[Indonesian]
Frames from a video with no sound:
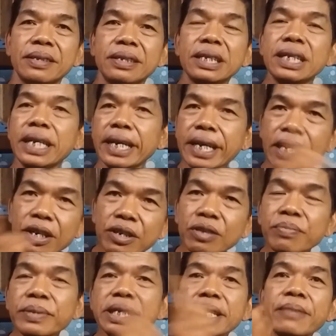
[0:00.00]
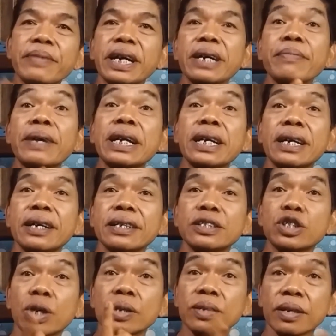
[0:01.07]
Nilai ekonominya bagaimana?
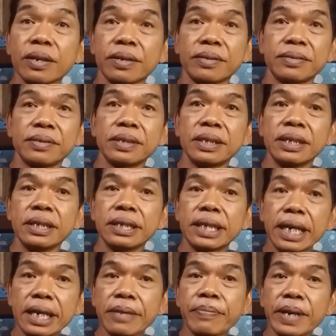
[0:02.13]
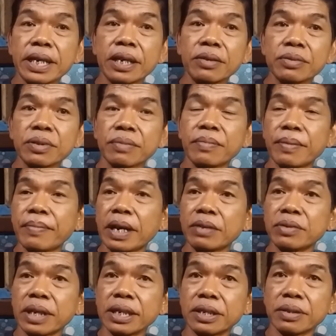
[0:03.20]
Contoh, daripada untuk
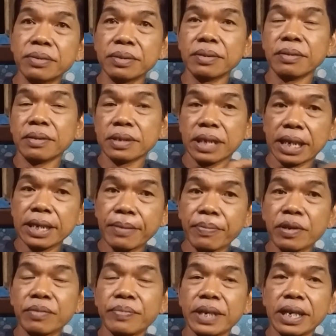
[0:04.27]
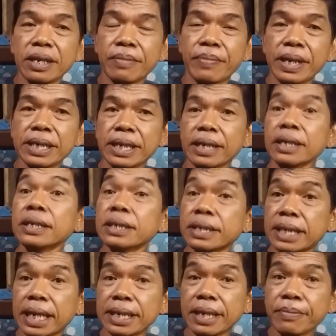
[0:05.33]
membangun gedung, saya perlu biaya banyak.
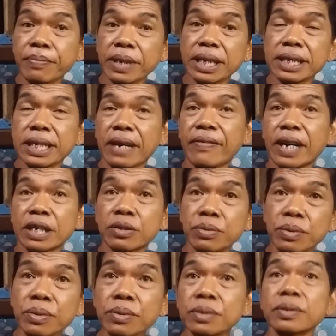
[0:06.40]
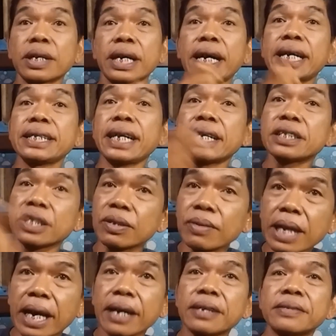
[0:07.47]
Saya beli sawah dulu untuk kekayaan
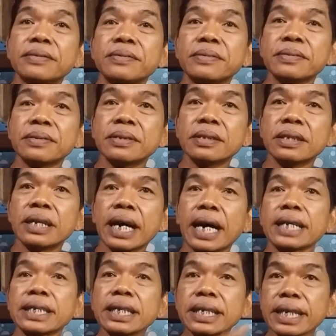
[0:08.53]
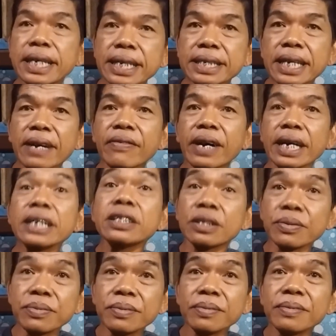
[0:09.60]
sekolah. Hasil dari sawah
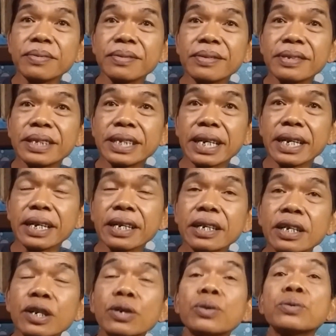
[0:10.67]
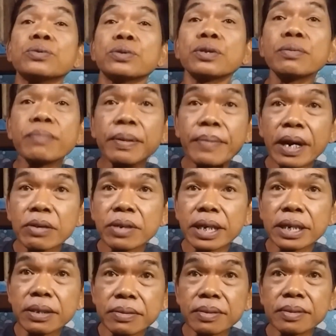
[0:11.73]
itu ya untuk membangun
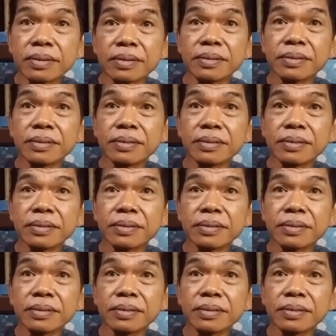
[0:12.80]
gedung